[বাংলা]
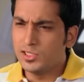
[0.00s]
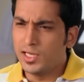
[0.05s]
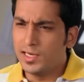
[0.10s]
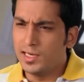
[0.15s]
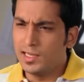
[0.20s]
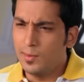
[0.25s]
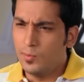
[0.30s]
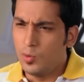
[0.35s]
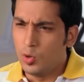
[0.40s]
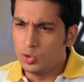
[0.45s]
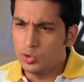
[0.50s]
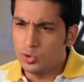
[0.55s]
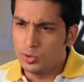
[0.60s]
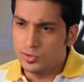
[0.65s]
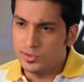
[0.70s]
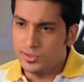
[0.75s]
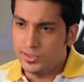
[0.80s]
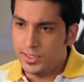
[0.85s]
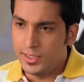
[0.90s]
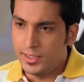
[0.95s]
বাঁচানোর অনেক
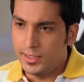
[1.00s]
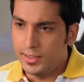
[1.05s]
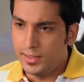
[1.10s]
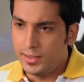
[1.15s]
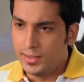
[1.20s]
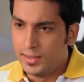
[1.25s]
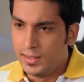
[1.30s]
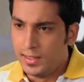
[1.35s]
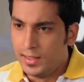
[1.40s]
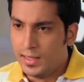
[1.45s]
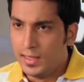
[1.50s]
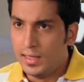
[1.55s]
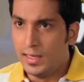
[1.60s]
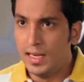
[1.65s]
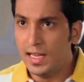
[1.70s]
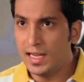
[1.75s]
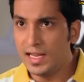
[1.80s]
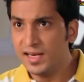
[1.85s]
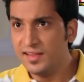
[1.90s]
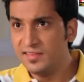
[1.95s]
চেষ্টা করেছিলেন
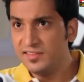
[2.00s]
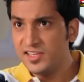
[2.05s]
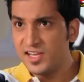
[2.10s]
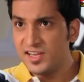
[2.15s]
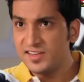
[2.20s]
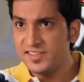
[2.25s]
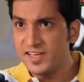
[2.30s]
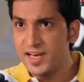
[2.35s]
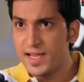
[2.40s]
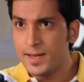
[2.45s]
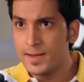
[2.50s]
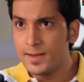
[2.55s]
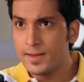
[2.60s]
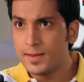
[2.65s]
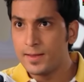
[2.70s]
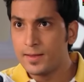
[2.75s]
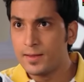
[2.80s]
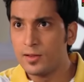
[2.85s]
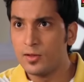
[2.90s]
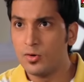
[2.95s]
কিন্তু এই ইয়াস
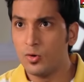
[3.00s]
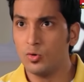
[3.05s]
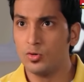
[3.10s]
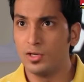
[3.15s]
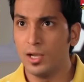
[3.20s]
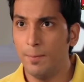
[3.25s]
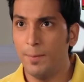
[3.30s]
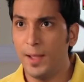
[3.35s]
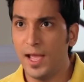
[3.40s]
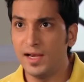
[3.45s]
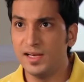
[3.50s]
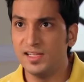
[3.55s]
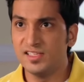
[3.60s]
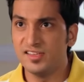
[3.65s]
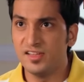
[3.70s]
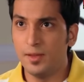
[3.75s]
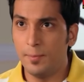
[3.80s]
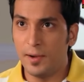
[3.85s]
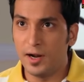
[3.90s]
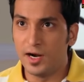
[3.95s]
ওনার পা
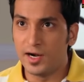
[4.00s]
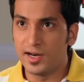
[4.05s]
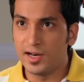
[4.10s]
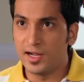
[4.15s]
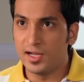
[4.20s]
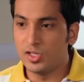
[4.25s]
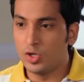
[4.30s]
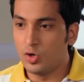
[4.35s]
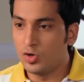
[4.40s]
দুটো নিচ থেকে